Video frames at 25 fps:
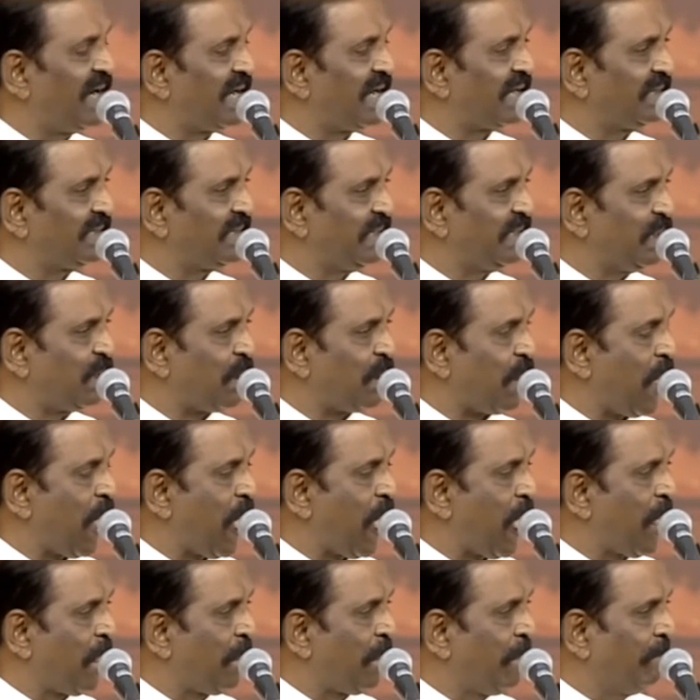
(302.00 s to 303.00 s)
வார்த்தை
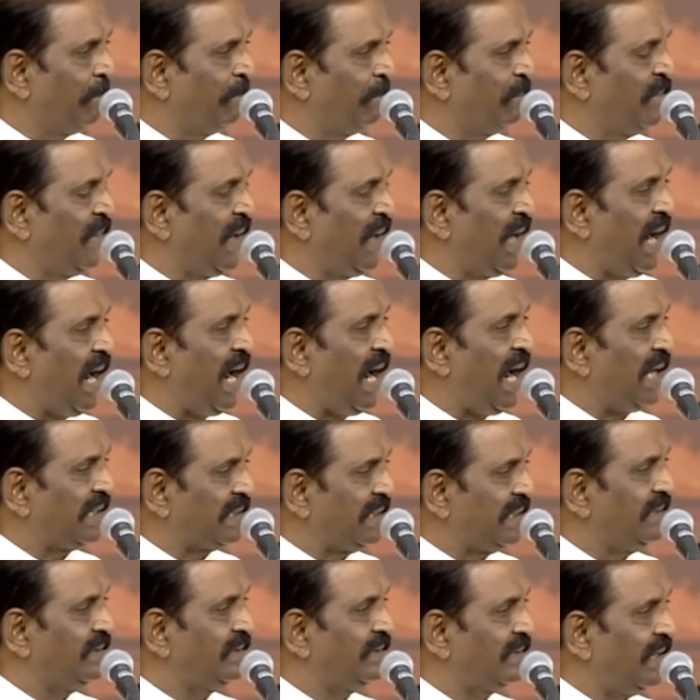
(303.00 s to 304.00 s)

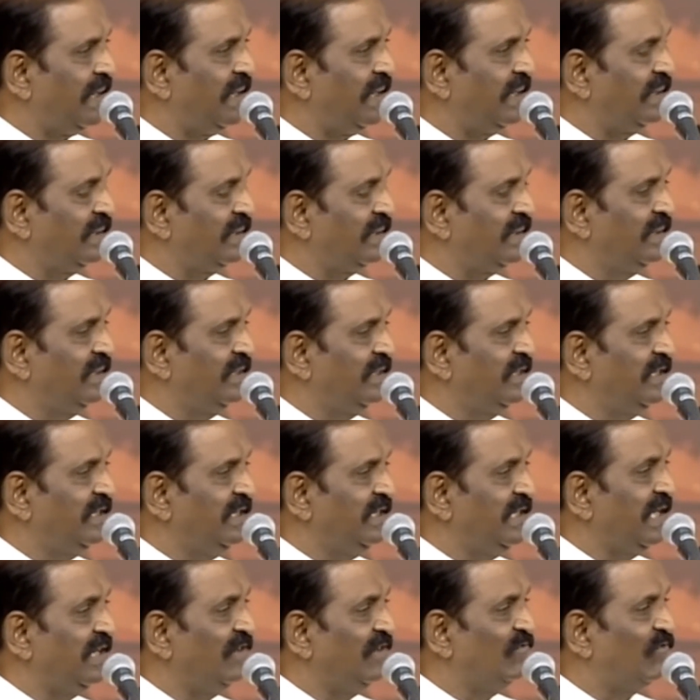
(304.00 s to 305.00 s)
அதைத்தான்
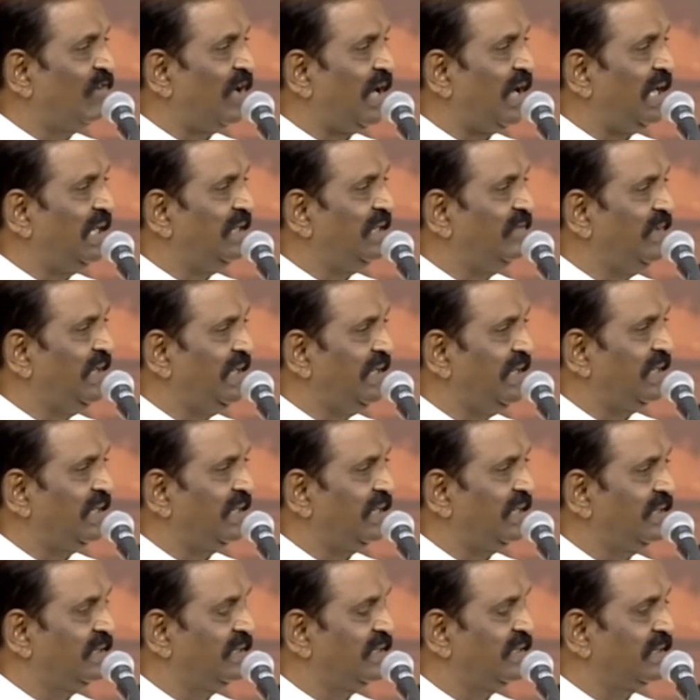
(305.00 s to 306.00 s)
என் வாழ்வில்
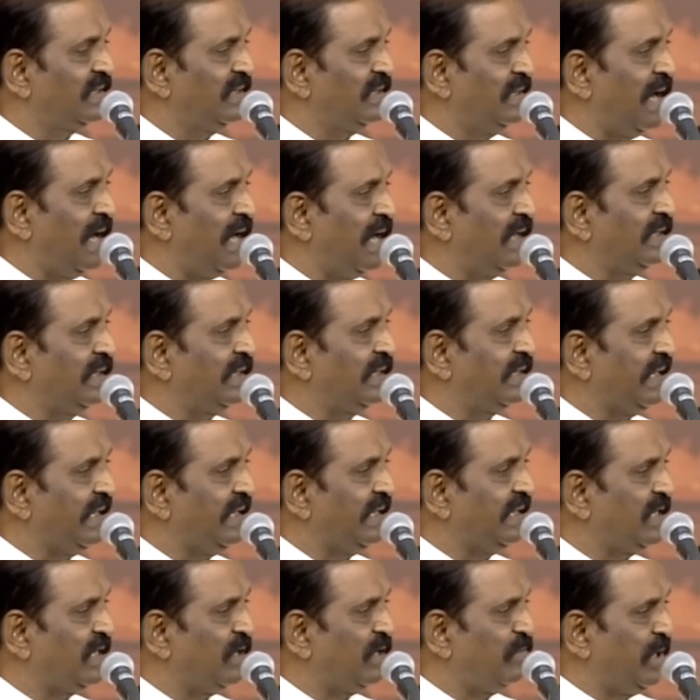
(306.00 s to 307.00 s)
நான்
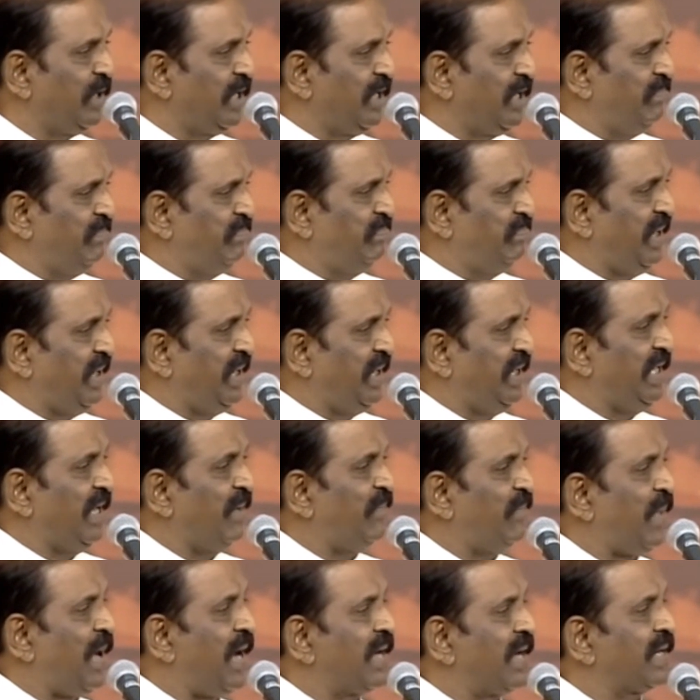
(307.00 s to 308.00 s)
கிடைத்த மிகப்பெரிய
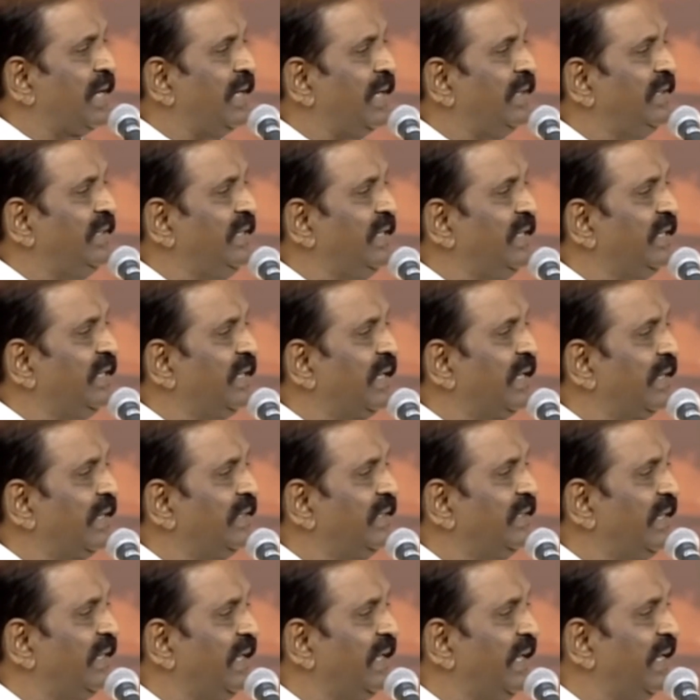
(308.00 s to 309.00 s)
பாராட்டு என்று
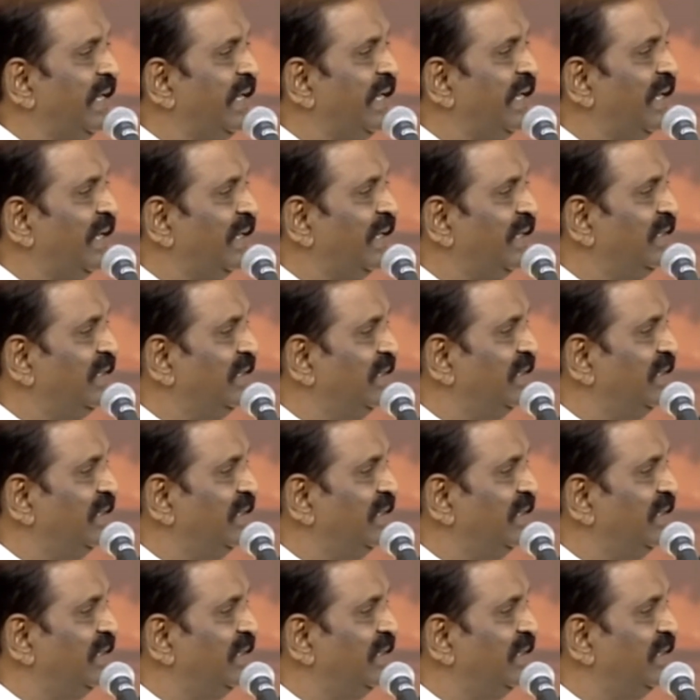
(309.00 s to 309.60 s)
கருதுகிறேன் என்று